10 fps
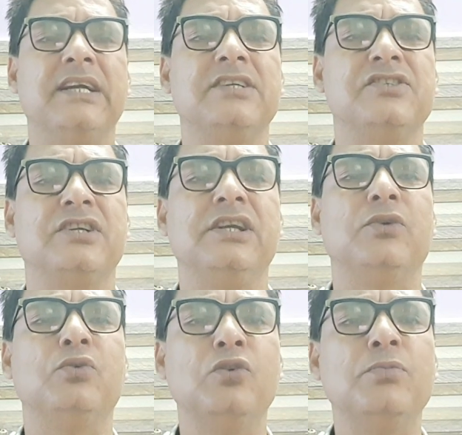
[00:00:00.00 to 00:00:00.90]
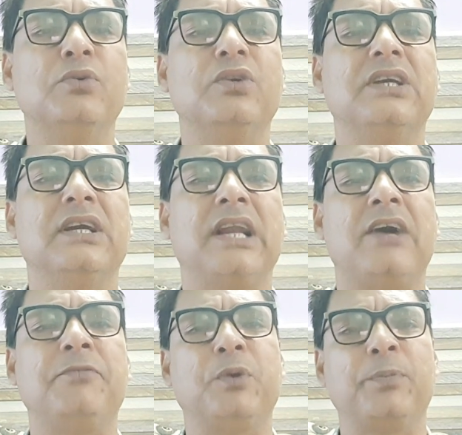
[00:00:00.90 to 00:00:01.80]
के ज़रिए खूब उनके
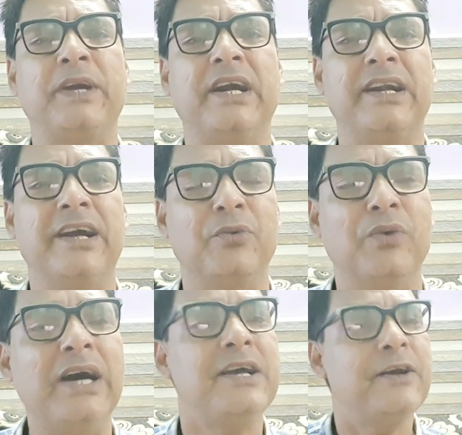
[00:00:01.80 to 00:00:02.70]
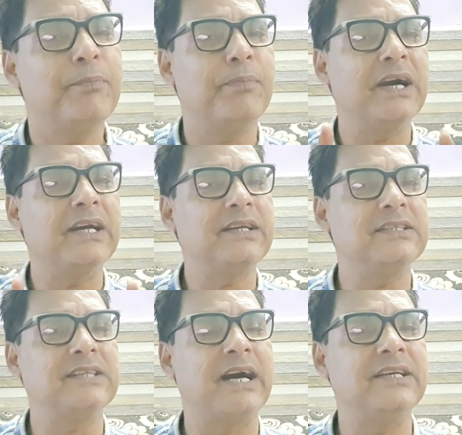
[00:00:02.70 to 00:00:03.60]
ख़िलाफ़ प्रोपेगेंडा हुआ मगर
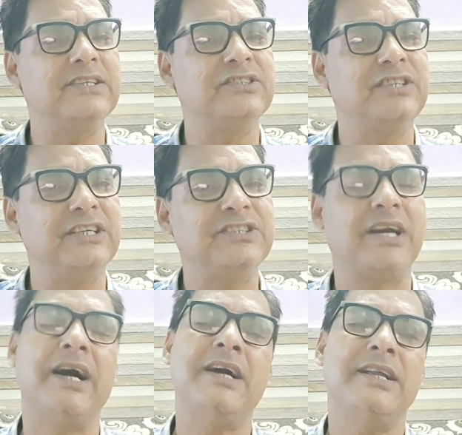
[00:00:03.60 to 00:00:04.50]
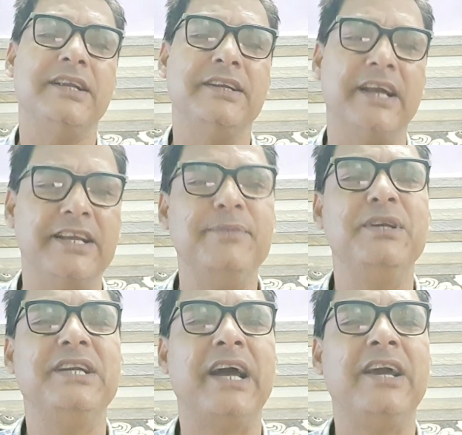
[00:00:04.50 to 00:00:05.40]
किसान इस देश का नहीं
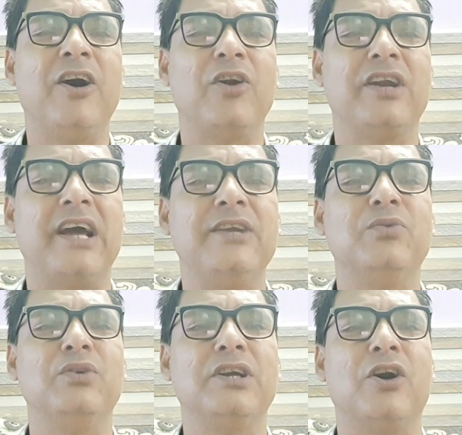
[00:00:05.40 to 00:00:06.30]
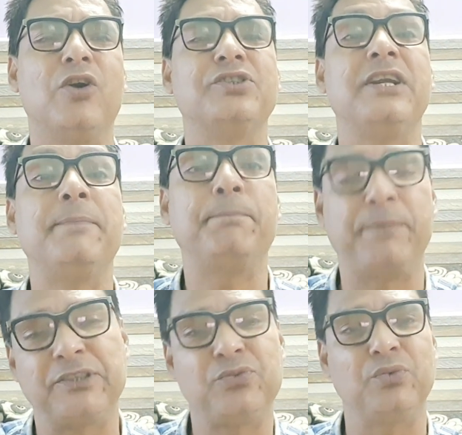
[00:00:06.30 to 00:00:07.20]
मिटा है और ना ही उनके हौसले
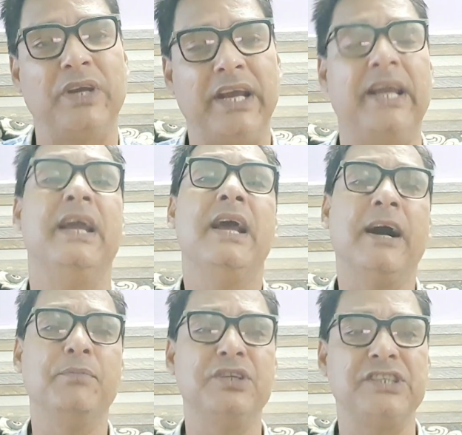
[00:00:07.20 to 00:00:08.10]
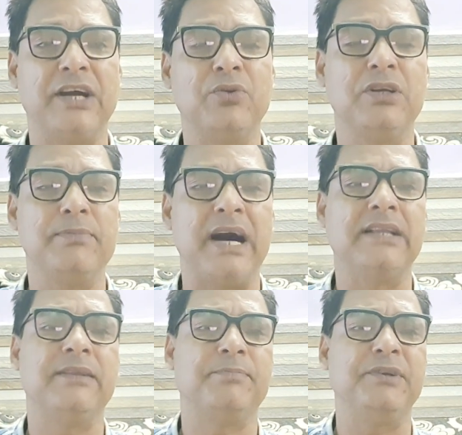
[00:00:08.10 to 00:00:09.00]
पस्त हुए हैं हम किसानों की
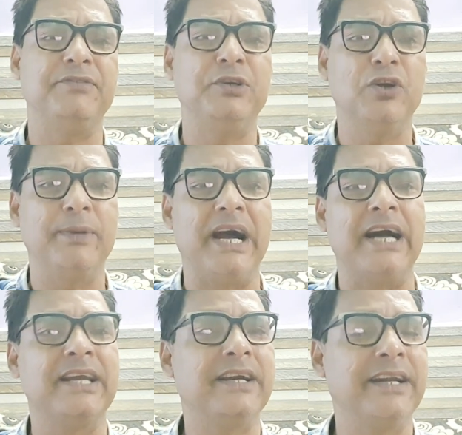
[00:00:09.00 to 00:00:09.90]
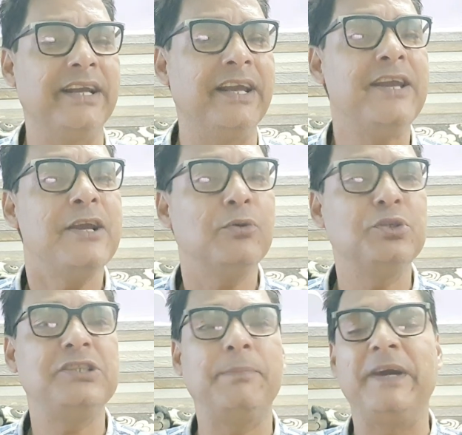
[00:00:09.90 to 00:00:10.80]
बात अपने वीडियो में आगे करेंगे
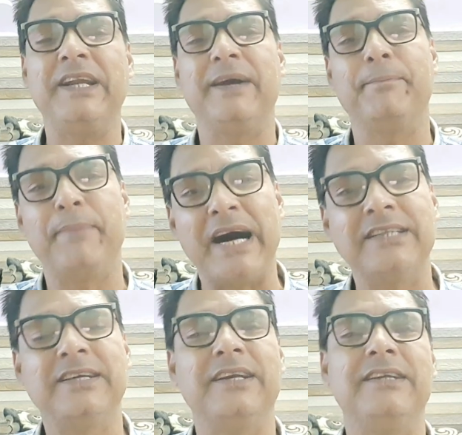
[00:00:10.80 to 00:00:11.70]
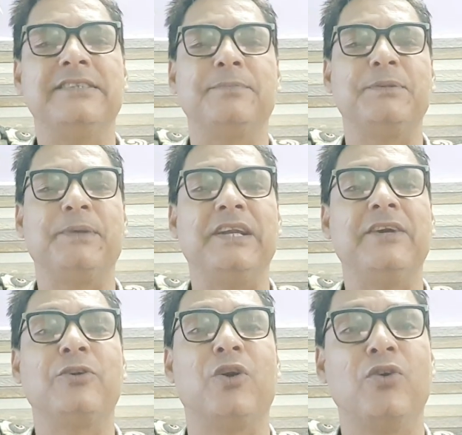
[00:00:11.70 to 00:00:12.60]
उससे पहले हम हम बात कर लें सबसे पहले
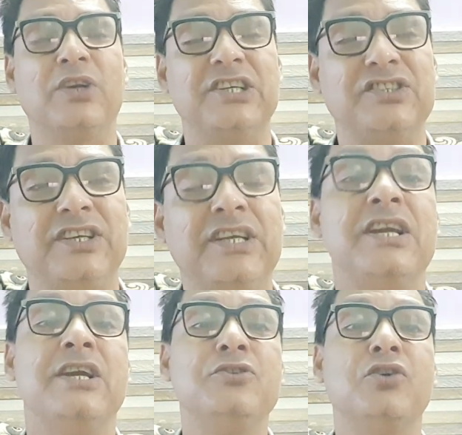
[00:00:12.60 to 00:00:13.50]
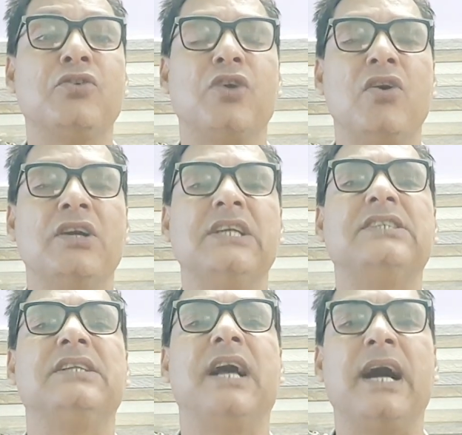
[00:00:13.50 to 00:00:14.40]
कांग्रेस की जो कांग्रेस
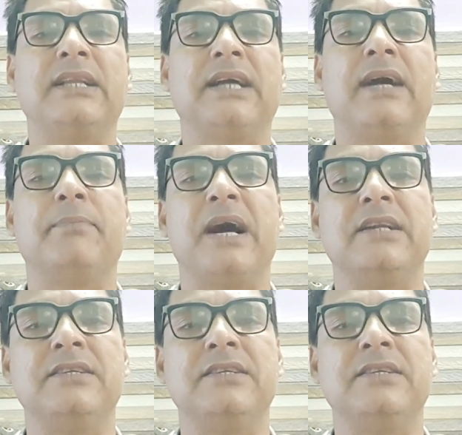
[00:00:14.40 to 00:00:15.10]
लगातार भारतीय